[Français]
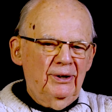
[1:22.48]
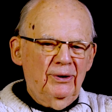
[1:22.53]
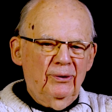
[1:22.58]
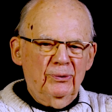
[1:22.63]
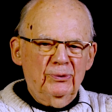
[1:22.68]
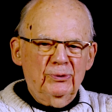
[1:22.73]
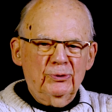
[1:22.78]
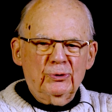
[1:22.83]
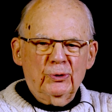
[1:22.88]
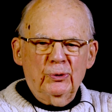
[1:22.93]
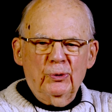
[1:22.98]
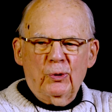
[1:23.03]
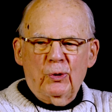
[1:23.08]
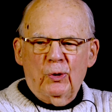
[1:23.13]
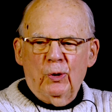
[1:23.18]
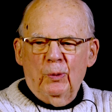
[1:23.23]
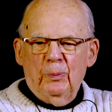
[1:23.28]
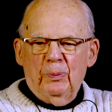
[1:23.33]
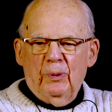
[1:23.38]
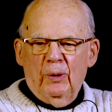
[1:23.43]
je ne
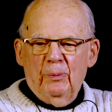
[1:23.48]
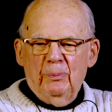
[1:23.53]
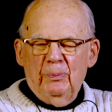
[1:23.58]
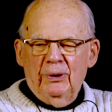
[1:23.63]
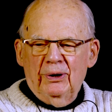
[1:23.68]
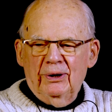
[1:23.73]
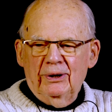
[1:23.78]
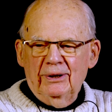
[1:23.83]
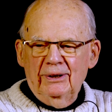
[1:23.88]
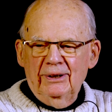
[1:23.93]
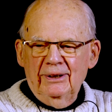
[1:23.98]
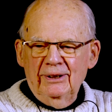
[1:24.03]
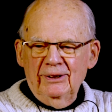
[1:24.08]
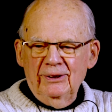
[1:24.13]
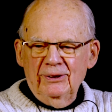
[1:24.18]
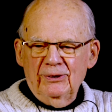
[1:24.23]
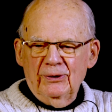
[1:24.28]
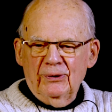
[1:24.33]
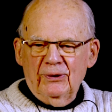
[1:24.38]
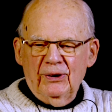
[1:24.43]
comprends pas
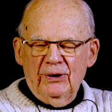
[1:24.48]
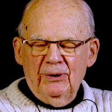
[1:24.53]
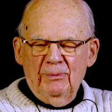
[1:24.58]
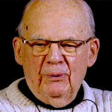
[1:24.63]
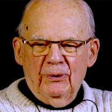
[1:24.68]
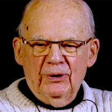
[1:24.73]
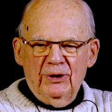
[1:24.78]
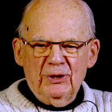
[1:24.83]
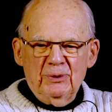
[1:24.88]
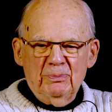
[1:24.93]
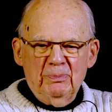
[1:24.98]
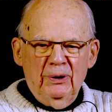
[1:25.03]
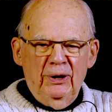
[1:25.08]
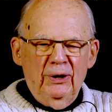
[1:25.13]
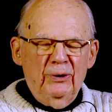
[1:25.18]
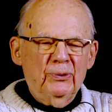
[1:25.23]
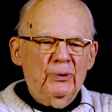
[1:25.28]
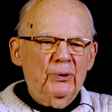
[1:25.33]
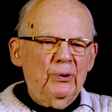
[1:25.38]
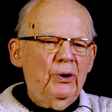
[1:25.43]
ce qu'est mon
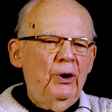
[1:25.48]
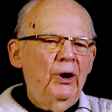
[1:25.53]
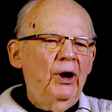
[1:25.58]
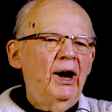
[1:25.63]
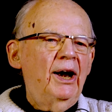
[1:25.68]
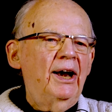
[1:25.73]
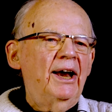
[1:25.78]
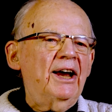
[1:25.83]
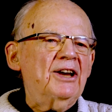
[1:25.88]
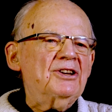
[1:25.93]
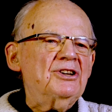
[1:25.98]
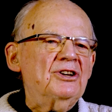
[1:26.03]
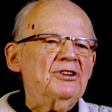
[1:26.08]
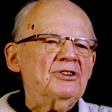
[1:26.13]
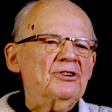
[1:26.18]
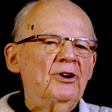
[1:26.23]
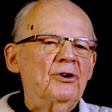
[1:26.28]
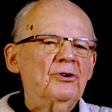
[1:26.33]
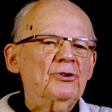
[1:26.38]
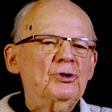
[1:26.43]
esprit, donc
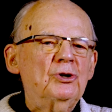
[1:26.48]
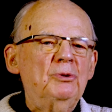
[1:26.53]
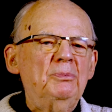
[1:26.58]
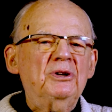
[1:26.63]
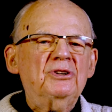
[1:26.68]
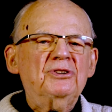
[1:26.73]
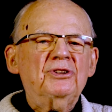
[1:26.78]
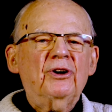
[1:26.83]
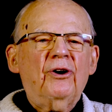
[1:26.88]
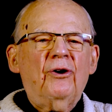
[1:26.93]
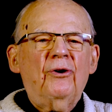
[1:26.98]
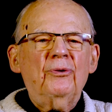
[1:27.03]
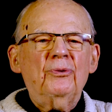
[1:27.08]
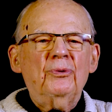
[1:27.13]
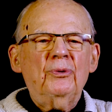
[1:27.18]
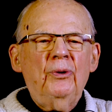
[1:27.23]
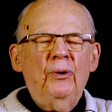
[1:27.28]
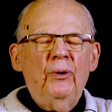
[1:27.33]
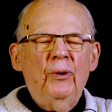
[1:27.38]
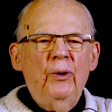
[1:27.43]
l'existence du mystère en
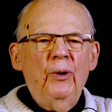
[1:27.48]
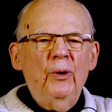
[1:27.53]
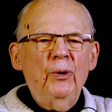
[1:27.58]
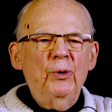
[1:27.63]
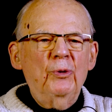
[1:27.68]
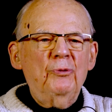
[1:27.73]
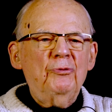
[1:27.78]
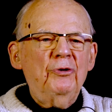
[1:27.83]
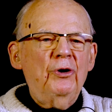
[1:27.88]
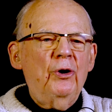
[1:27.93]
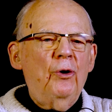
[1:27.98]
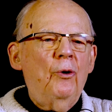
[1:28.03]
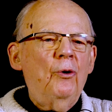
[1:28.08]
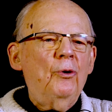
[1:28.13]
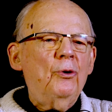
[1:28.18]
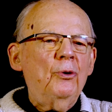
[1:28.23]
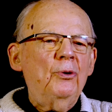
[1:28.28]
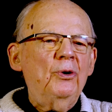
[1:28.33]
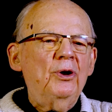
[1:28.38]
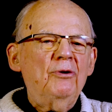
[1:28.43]
Dieu ne fait
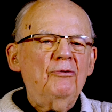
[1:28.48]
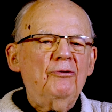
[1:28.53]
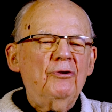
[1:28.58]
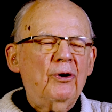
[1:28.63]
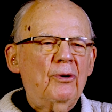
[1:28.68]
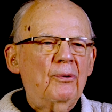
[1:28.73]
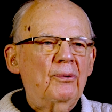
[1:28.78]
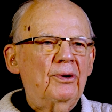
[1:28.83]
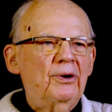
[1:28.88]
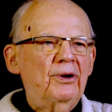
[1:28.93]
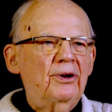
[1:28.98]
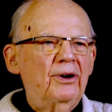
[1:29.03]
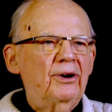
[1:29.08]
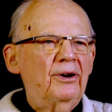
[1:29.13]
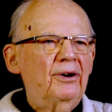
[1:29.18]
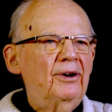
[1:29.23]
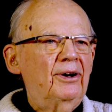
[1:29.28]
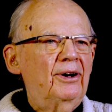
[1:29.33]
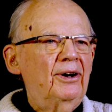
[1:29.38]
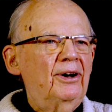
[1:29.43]
aucune
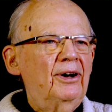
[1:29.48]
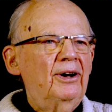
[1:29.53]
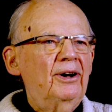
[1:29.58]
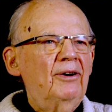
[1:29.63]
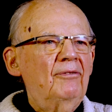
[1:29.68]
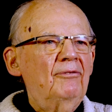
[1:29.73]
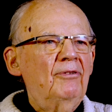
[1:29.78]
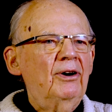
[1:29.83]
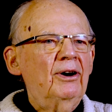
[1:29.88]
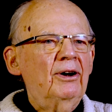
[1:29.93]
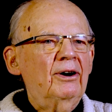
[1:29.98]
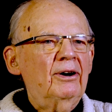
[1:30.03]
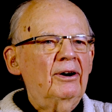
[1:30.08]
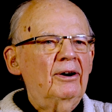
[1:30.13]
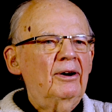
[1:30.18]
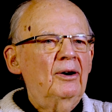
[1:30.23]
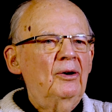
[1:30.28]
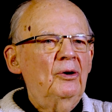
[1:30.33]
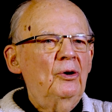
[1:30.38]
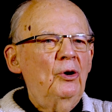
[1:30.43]
difficulté.
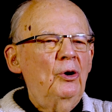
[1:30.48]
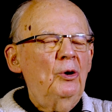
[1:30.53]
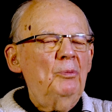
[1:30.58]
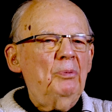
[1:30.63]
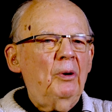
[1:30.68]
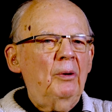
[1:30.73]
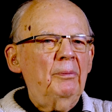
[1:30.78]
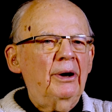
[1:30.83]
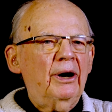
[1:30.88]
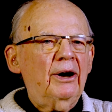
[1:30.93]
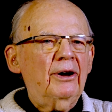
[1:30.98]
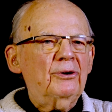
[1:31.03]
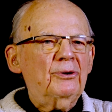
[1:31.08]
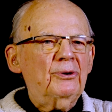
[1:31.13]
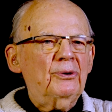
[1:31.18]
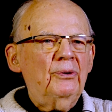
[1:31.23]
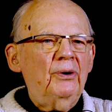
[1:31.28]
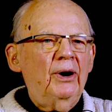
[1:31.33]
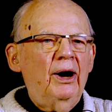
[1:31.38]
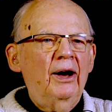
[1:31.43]
Voilà une première
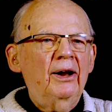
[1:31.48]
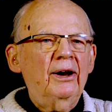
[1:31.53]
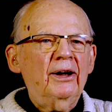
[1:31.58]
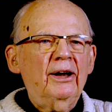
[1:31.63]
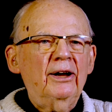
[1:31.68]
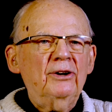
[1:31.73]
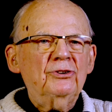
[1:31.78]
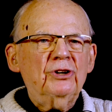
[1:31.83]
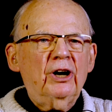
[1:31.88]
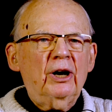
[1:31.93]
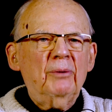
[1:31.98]
question à laquelle j'ai